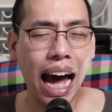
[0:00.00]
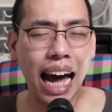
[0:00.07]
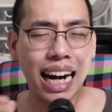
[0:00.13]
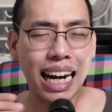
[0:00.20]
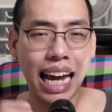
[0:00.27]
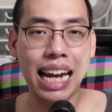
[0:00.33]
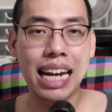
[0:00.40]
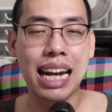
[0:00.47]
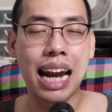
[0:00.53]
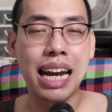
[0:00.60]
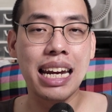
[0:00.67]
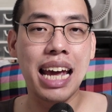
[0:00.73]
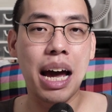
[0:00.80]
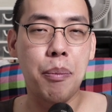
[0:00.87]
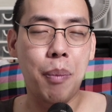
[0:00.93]
ข้างในนั้น
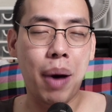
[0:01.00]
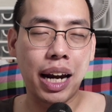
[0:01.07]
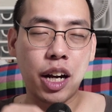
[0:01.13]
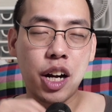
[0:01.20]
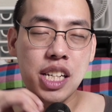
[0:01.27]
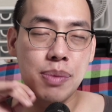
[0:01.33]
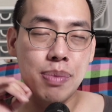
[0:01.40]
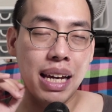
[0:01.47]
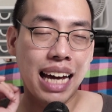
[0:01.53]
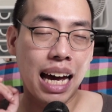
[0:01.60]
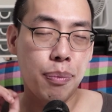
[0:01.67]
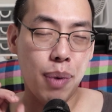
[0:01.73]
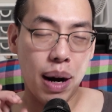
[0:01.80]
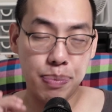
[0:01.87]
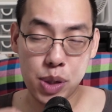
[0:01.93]
เนี่ยมันก็จะมีการ
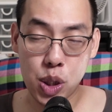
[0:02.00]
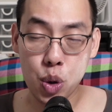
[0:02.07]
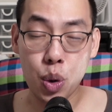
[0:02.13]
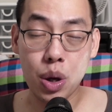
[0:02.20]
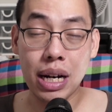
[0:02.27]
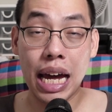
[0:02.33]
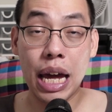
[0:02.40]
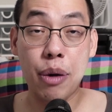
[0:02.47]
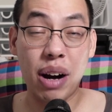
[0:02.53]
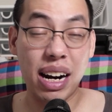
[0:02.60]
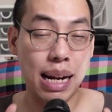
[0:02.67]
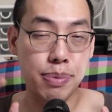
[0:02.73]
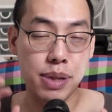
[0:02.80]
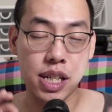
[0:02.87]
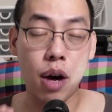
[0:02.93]
ปรับจูนในระ
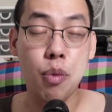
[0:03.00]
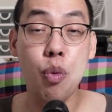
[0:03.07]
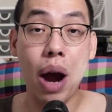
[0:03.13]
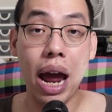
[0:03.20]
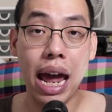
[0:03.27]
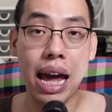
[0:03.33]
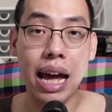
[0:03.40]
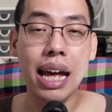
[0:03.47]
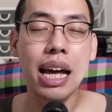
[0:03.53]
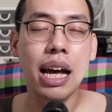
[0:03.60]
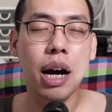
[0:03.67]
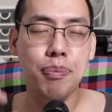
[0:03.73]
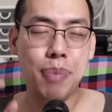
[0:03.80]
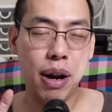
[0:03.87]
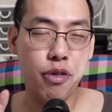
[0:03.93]
ดับซอฟต์แวร์
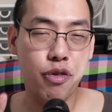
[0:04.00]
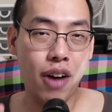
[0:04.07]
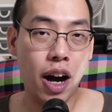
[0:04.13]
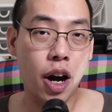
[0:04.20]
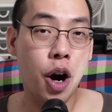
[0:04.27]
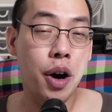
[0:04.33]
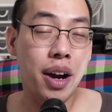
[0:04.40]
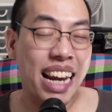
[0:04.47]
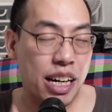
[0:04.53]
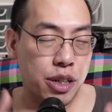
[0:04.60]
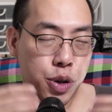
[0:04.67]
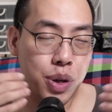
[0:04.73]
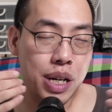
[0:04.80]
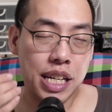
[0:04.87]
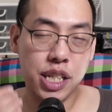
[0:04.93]
เป็นฝั่งของอิเล็กท
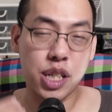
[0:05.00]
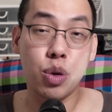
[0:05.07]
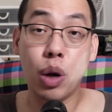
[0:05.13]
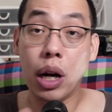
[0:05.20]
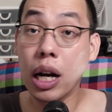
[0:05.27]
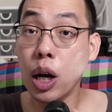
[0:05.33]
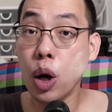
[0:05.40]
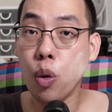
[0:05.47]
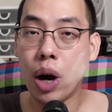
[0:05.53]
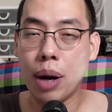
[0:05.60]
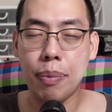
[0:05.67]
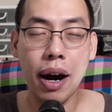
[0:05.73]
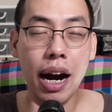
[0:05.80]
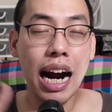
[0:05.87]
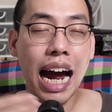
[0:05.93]
รอนิกส์ล้ว
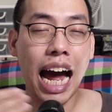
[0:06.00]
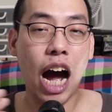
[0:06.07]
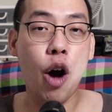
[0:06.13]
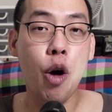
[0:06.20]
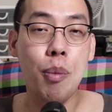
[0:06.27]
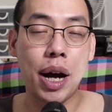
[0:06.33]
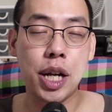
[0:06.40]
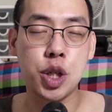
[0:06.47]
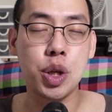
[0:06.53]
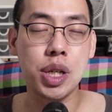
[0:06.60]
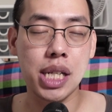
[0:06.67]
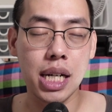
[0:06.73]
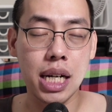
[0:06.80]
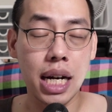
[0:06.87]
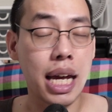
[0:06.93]
นๆเพื่อเอามาชด
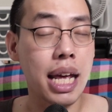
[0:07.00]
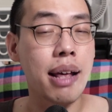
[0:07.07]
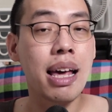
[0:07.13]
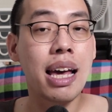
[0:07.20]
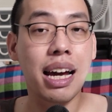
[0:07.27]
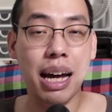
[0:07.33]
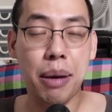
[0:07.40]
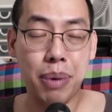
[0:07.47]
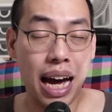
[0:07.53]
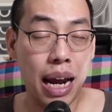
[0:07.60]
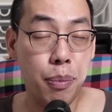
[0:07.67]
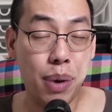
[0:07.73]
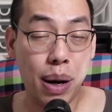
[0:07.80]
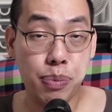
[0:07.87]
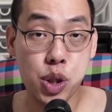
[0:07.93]
เชยกับการ
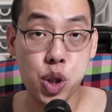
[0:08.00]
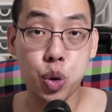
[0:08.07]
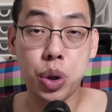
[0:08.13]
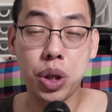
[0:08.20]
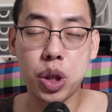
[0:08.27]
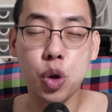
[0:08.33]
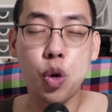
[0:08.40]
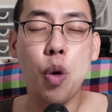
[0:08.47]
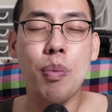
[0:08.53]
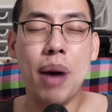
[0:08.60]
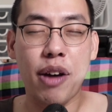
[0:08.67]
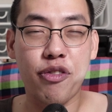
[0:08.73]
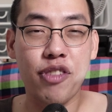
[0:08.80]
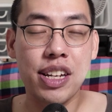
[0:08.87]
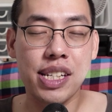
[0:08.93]
ปรับจูนตู้แบ
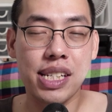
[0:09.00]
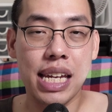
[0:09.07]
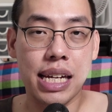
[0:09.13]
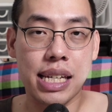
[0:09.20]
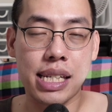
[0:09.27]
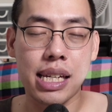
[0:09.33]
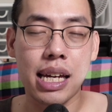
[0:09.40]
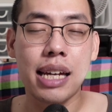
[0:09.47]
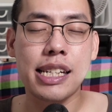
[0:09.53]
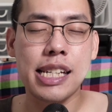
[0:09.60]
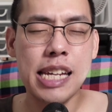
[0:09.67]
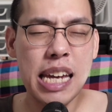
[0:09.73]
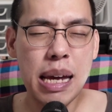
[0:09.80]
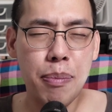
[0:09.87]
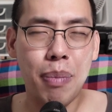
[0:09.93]
บฟิสิกส์
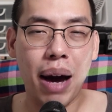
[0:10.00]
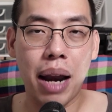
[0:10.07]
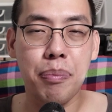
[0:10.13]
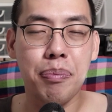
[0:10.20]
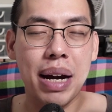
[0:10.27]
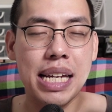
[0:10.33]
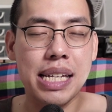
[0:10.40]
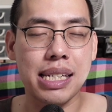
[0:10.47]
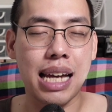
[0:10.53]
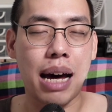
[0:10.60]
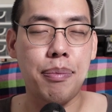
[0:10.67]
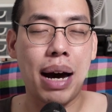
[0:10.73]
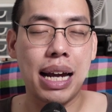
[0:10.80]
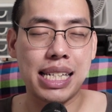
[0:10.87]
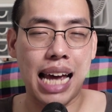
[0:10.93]
ที่มันไม่สา
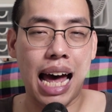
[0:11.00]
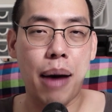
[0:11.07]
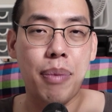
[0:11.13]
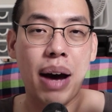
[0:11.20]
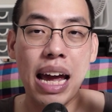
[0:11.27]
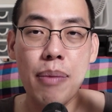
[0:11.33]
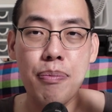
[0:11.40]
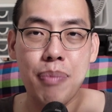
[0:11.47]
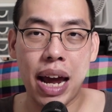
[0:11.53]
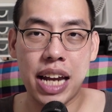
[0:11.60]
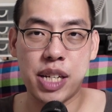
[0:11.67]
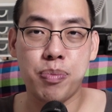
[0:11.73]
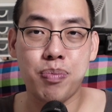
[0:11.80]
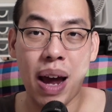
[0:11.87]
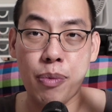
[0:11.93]
มารถทำให้แมท
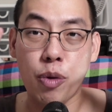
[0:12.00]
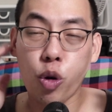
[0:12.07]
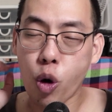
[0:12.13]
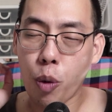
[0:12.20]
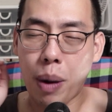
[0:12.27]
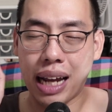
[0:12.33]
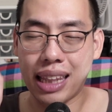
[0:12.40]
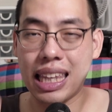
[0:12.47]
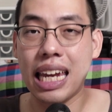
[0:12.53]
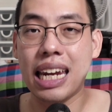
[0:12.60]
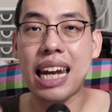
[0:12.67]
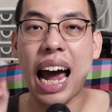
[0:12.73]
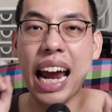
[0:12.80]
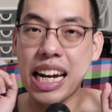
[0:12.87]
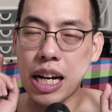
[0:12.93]
ช์แบบอุดมคติ
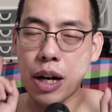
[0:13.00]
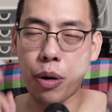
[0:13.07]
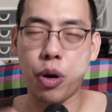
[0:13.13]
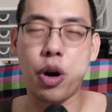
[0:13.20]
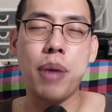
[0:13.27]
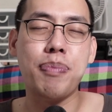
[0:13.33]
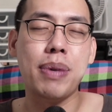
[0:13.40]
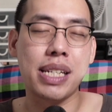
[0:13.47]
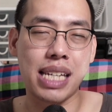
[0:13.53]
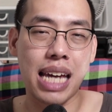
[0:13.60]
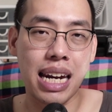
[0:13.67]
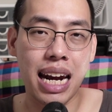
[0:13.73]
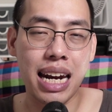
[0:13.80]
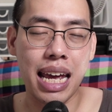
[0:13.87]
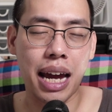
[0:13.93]
ได้ หนึ่งร้อยเปอร์เซ็น
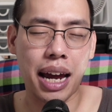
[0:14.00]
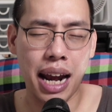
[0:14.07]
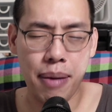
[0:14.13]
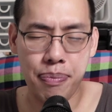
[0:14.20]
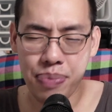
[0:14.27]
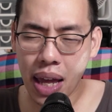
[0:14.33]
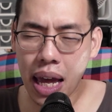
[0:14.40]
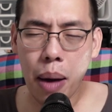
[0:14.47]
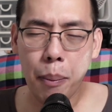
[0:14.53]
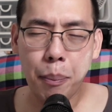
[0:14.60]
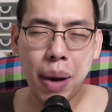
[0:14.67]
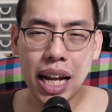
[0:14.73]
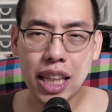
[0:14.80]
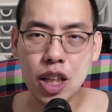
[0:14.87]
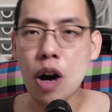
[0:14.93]
ต์ นั่นเองครับ
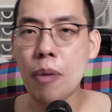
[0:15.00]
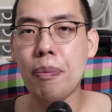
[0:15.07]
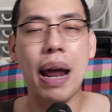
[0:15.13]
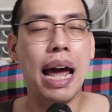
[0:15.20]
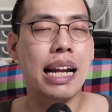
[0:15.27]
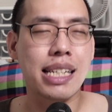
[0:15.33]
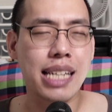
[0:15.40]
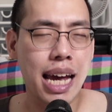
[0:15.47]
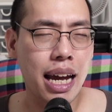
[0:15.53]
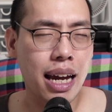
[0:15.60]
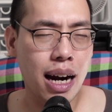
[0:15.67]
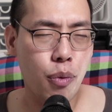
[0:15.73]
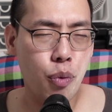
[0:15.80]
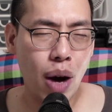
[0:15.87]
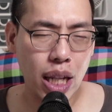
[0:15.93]
ไม่ต้องแปลกใจค
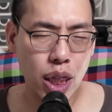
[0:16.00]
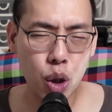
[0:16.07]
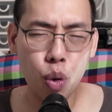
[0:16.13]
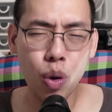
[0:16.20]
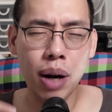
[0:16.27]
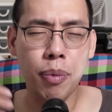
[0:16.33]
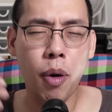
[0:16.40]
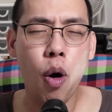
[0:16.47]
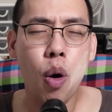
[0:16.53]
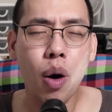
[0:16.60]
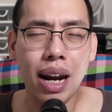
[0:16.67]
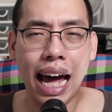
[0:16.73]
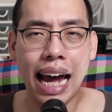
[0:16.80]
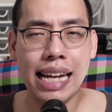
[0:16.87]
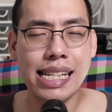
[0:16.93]
รับว่าตู้ลำโพง
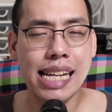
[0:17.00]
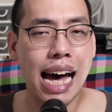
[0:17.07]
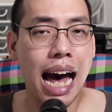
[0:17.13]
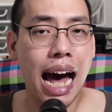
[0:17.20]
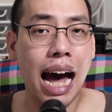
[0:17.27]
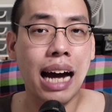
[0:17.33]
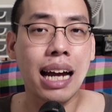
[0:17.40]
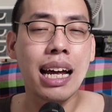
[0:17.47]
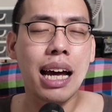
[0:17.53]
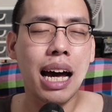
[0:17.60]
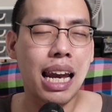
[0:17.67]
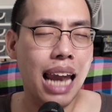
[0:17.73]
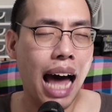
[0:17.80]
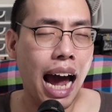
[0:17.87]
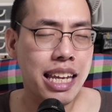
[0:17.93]
หลายทาง
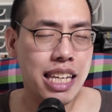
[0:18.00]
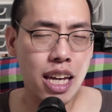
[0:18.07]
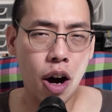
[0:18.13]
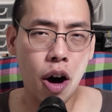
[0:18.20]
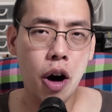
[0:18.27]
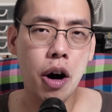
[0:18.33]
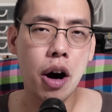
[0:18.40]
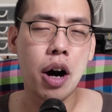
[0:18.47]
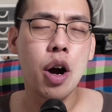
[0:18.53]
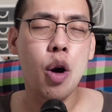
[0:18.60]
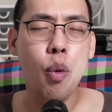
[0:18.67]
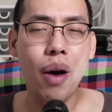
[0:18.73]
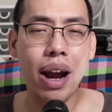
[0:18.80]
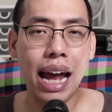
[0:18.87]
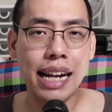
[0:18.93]
หลายยี่ห้อ
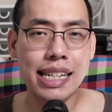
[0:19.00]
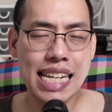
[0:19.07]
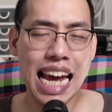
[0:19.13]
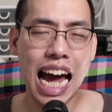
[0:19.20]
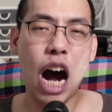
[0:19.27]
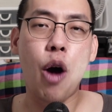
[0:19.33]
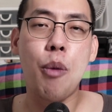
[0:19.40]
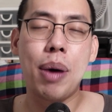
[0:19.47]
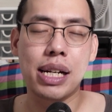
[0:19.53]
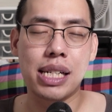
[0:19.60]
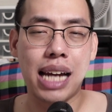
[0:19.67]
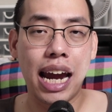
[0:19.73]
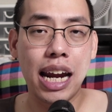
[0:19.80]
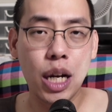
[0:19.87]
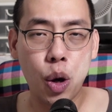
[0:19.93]
เวลาที่เอามา
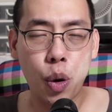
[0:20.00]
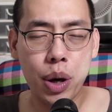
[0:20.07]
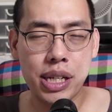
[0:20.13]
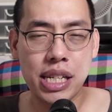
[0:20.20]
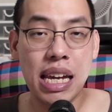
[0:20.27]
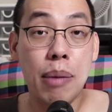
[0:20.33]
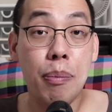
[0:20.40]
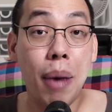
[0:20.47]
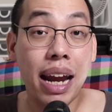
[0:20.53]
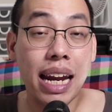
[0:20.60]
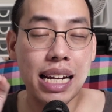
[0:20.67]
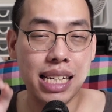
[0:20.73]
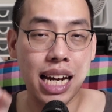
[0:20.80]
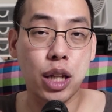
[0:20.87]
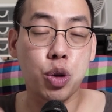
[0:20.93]
ใช้โดยที่ไม่ได้
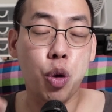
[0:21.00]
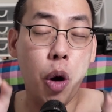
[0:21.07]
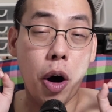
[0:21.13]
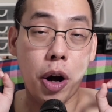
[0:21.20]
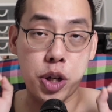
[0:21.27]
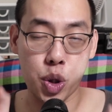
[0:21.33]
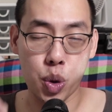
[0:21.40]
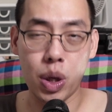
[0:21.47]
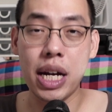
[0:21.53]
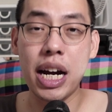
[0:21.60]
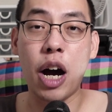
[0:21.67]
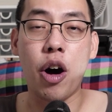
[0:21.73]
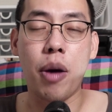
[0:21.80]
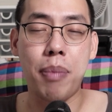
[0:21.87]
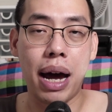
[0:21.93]
ใช้ตัวคอนโทรลเลอร์
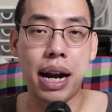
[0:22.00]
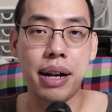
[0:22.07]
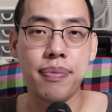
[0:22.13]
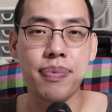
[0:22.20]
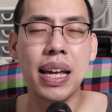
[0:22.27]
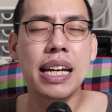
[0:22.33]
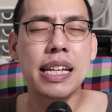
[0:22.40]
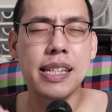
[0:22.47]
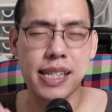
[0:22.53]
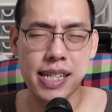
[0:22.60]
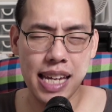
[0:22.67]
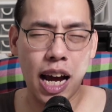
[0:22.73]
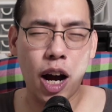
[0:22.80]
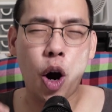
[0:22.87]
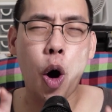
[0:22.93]
ของมัน
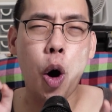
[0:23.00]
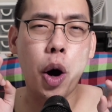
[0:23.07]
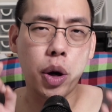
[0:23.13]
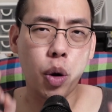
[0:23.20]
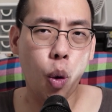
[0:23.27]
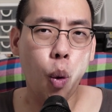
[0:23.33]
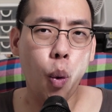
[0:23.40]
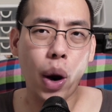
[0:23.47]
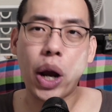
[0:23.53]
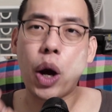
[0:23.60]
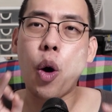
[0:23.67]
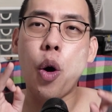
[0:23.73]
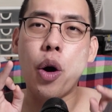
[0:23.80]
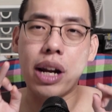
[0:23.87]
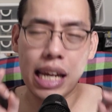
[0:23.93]
เสียงโคตรห่วยโค
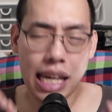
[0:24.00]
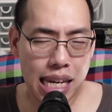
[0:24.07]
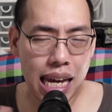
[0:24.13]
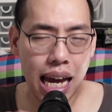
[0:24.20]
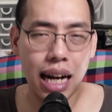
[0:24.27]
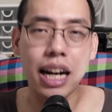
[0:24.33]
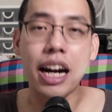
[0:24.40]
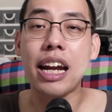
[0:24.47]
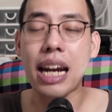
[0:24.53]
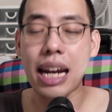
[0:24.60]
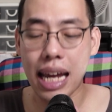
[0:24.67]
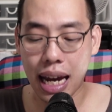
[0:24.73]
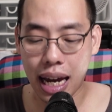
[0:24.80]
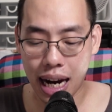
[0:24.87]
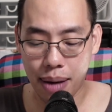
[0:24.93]
ตรเฮี้ยเลยนั่นเองค